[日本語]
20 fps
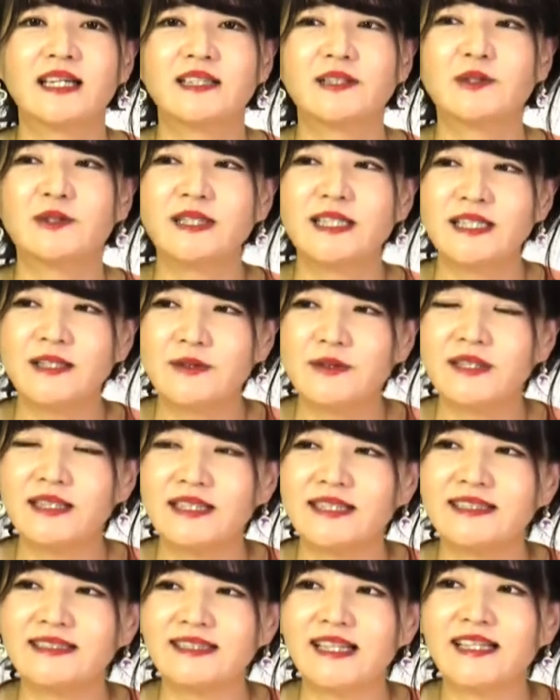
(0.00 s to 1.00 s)
より良
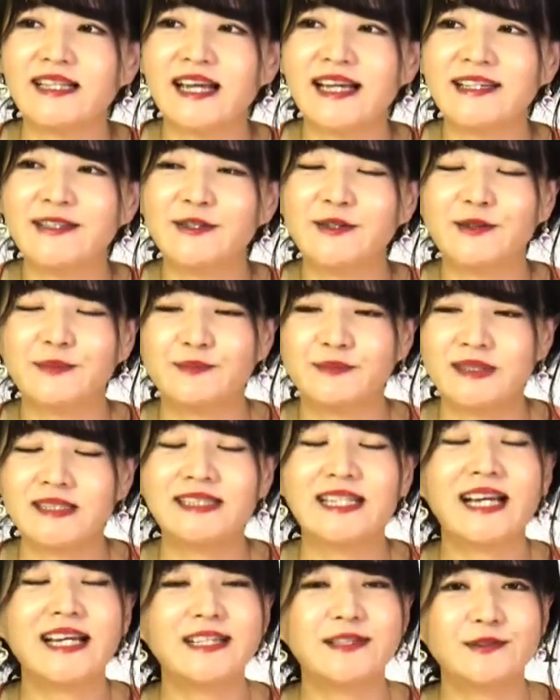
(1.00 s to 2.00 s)
い世代を、時
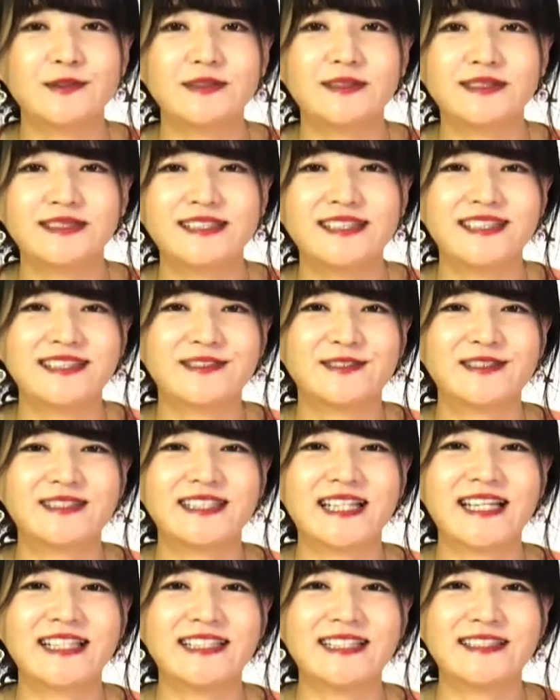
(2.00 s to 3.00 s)
代を次の時
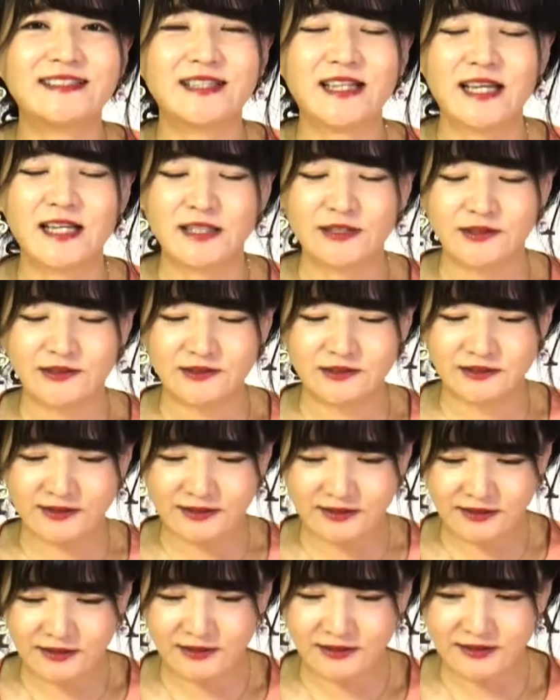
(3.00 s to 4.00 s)
代に
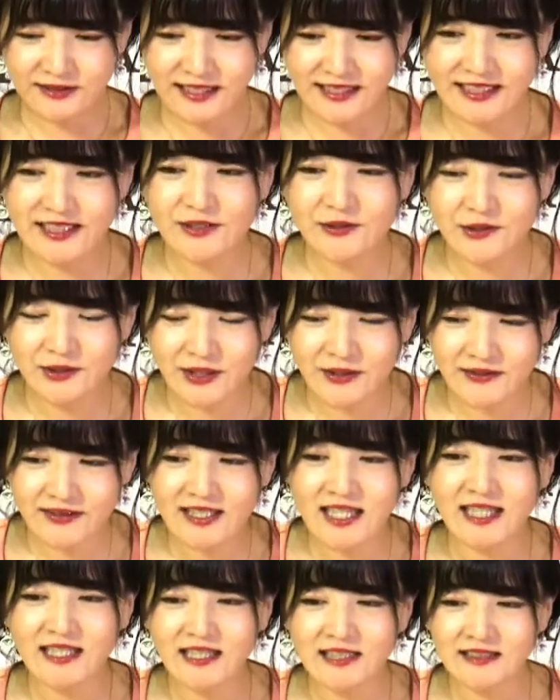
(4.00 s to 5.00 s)
作っていけるのでは
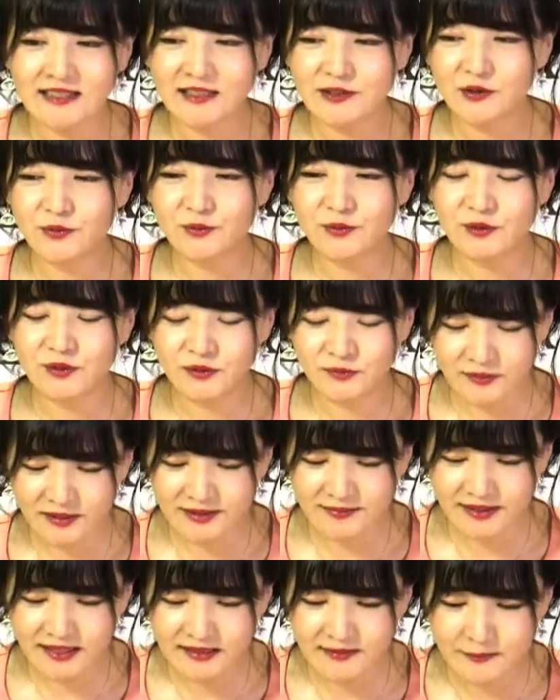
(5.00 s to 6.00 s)
ないかなとも思
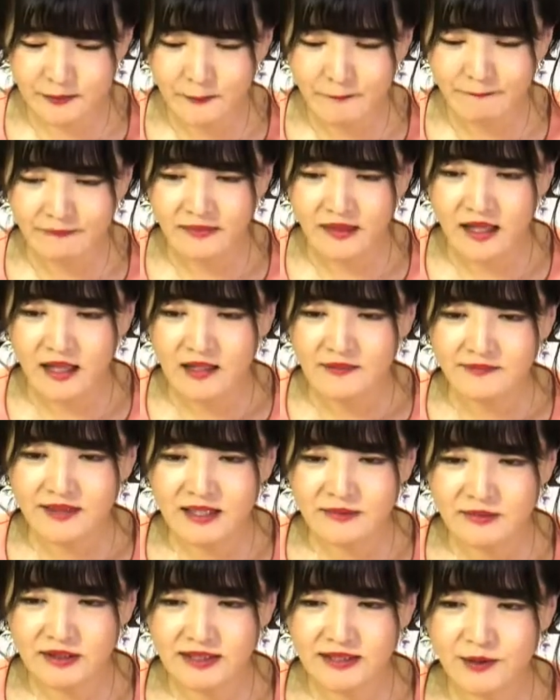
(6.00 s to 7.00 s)
います。
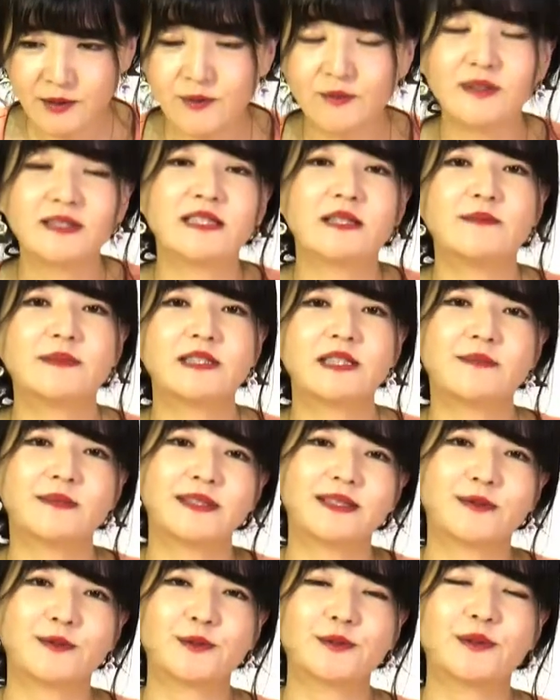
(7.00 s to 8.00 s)
今日本は様々
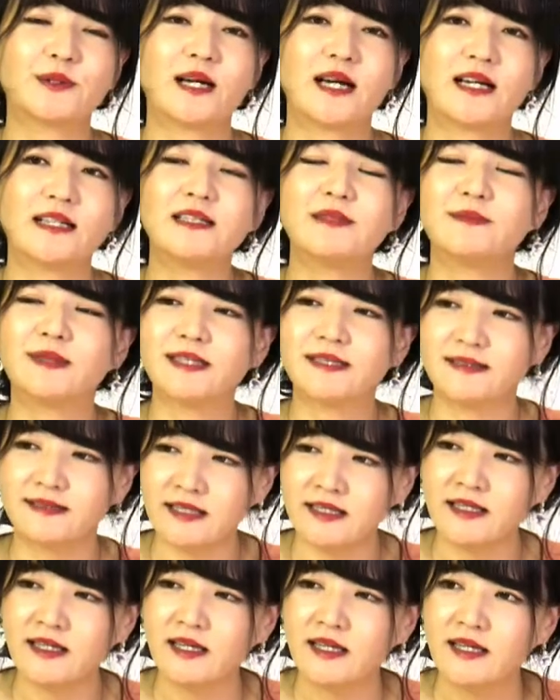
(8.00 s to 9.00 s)
なことがあります
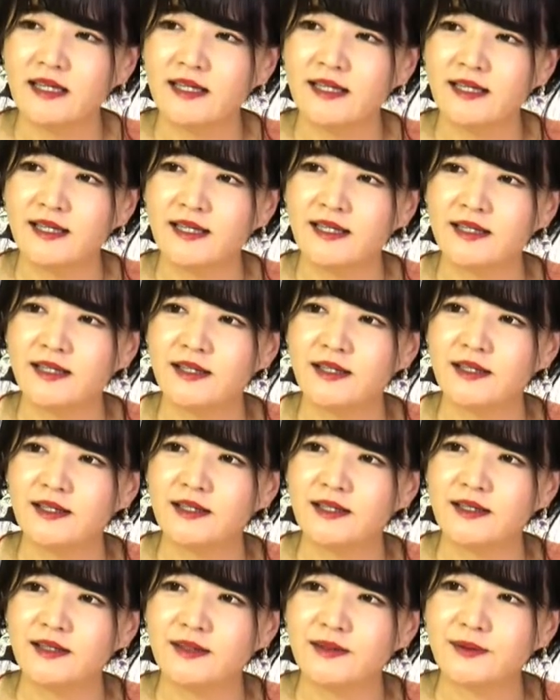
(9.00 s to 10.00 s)
ね。
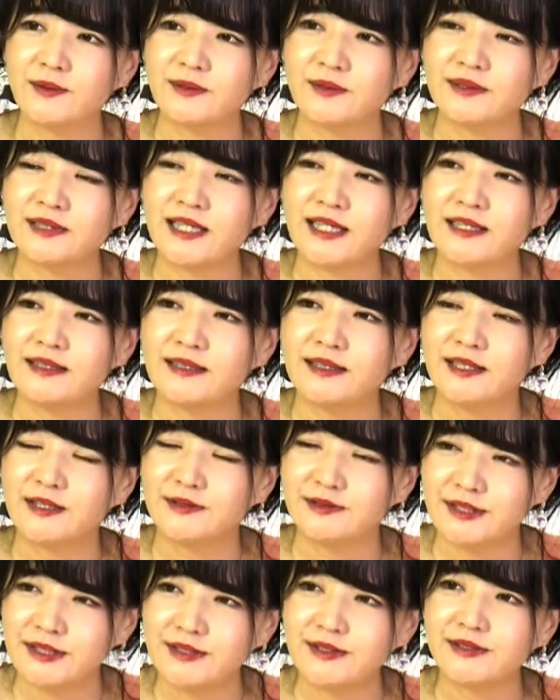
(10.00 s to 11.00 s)
コロナ
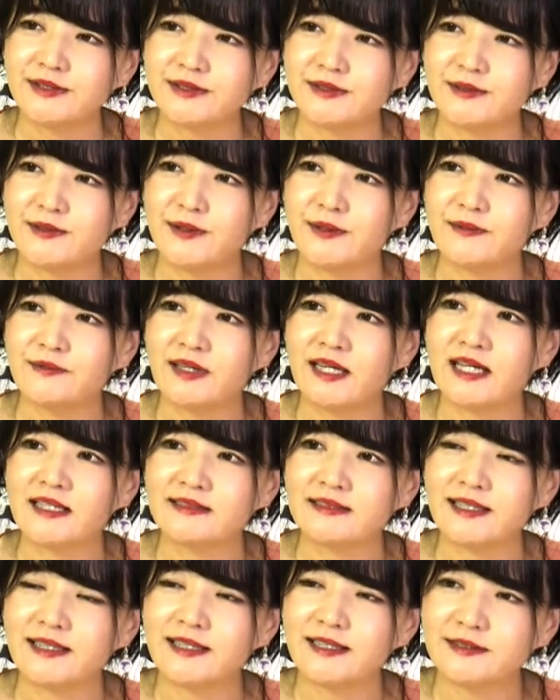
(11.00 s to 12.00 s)
ウイルスの感
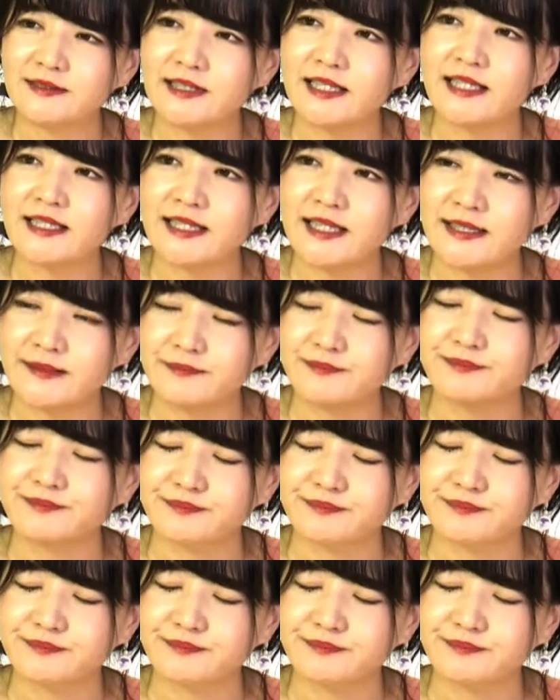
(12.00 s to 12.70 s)
染拡大で